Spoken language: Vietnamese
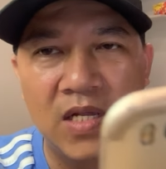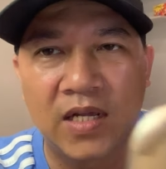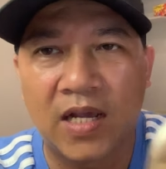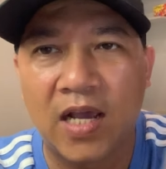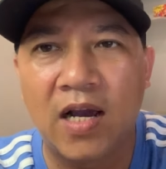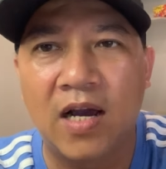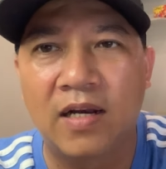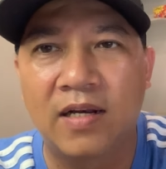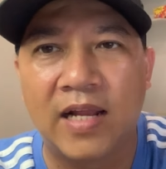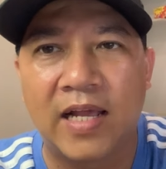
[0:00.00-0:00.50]

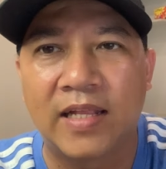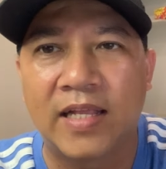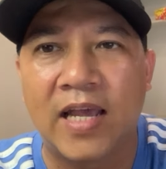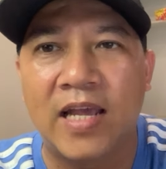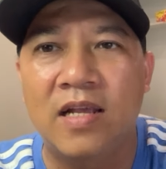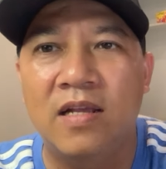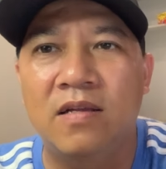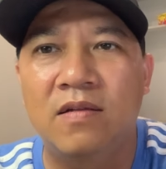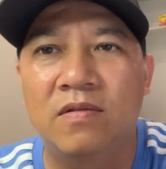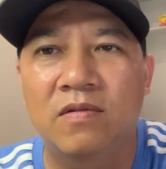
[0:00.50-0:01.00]
cái hình này
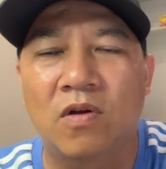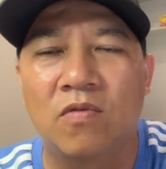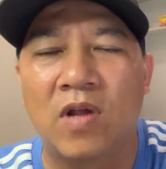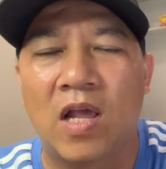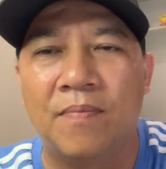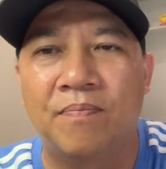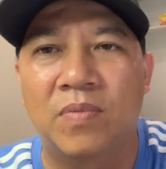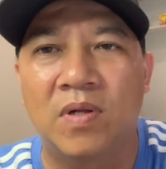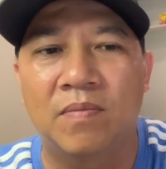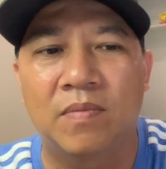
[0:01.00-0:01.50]
thấy tội
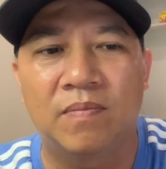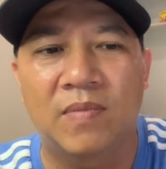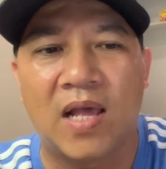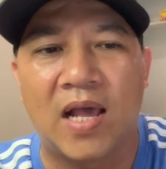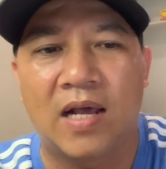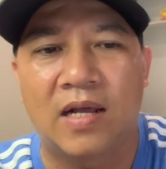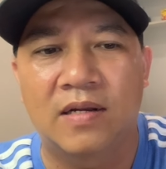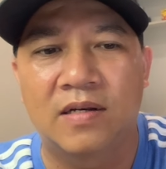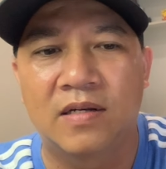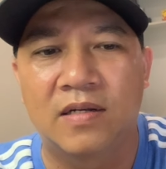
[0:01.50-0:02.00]
nghiệp lắm
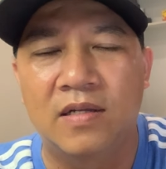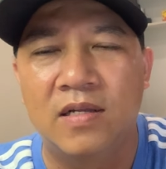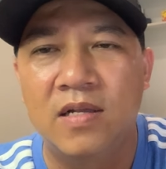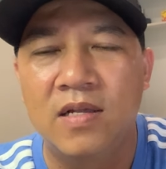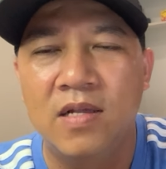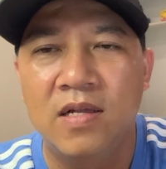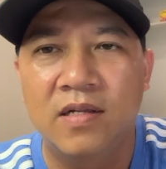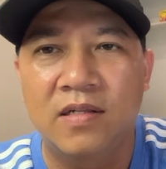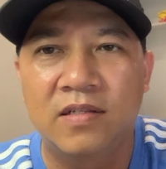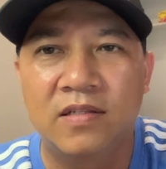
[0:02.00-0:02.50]
nè
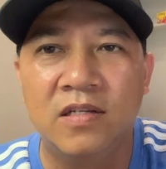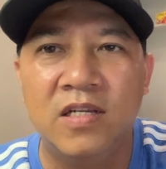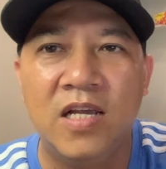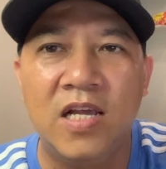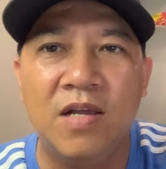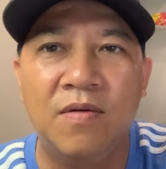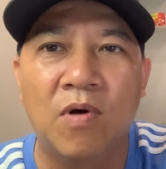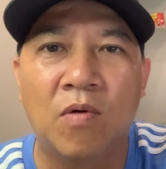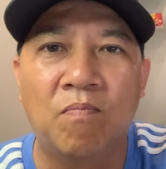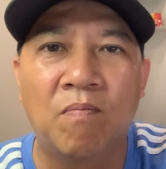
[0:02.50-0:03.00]

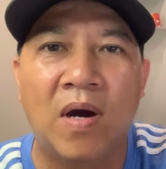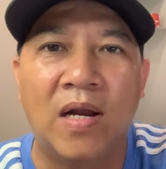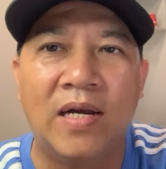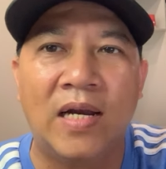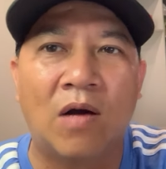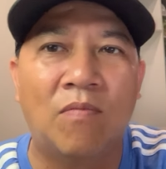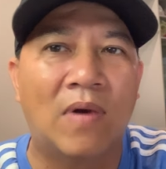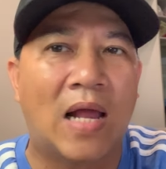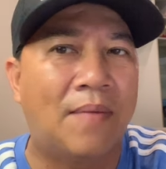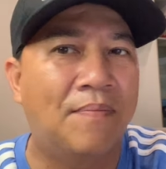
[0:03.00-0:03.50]
đi một mình
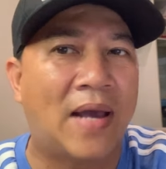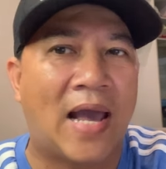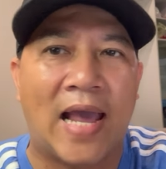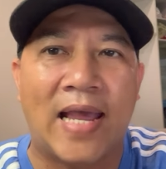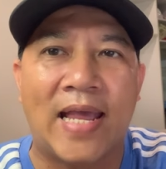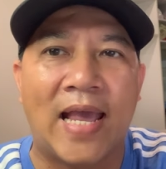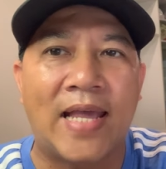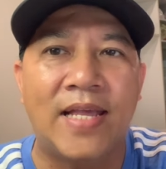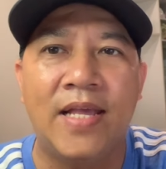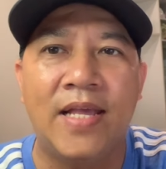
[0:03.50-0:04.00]
không làm
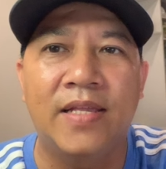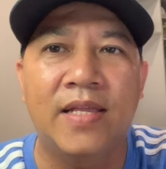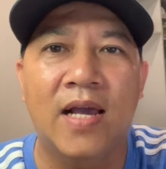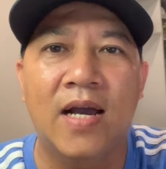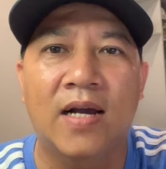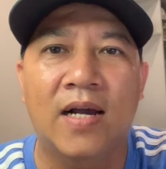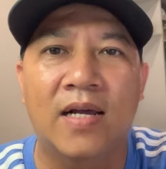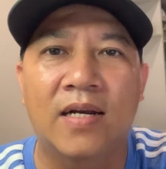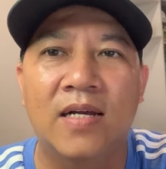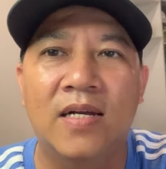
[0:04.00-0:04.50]
hại ai
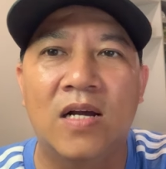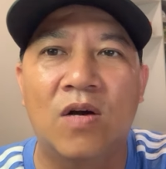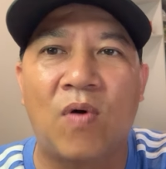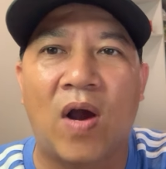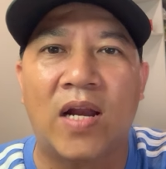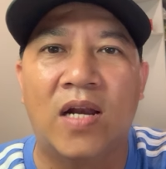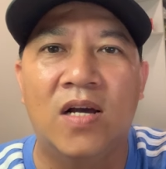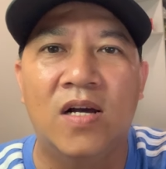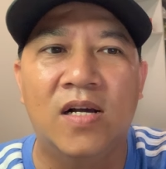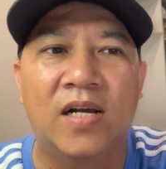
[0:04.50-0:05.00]
trơn á đứng ở
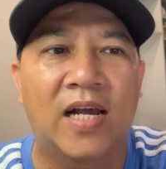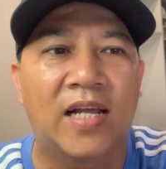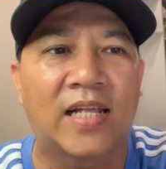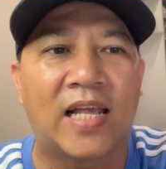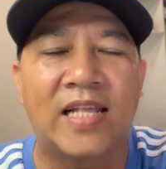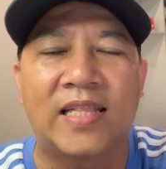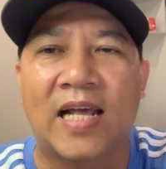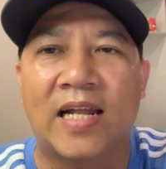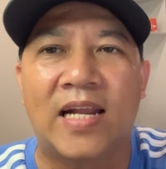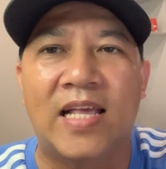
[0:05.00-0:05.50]
ngoài đường cái thấy
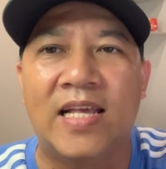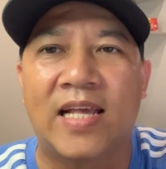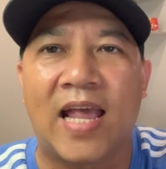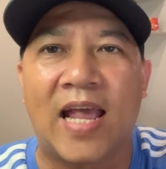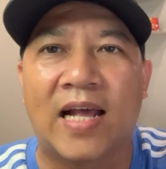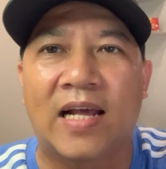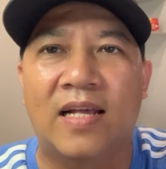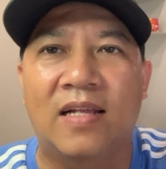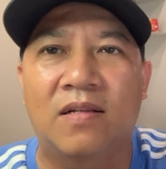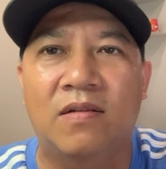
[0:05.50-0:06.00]
người ta đi
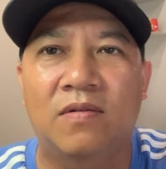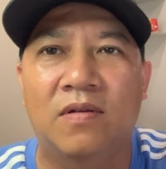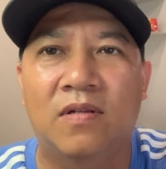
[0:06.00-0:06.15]
ngang cái